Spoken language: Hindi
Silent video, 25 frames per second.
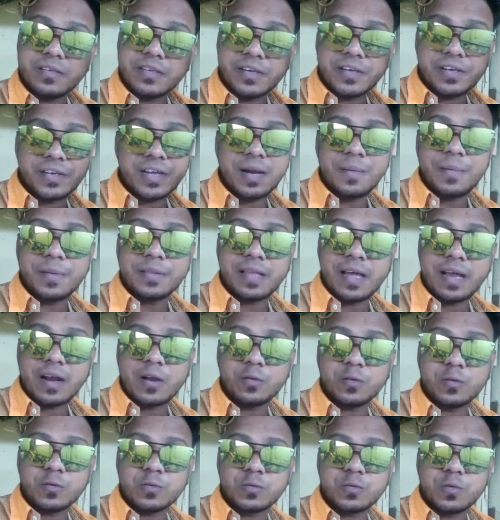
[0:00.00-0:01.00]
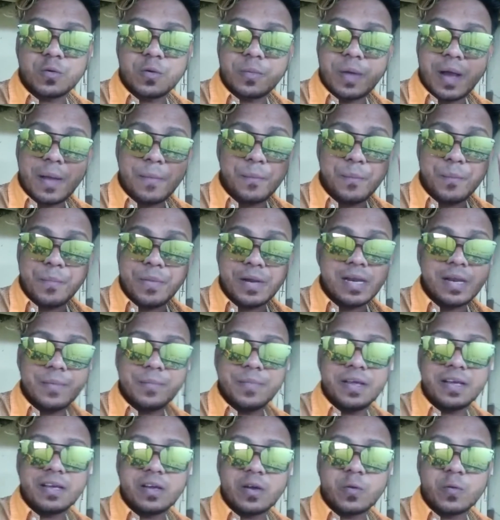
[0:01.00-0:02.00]
रियल बता रहा हूँ दोस्तों आप
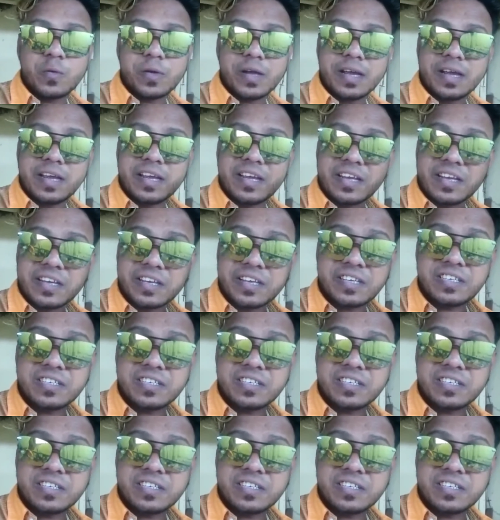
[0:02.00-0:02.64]
बिलीव नहीं करोगे कि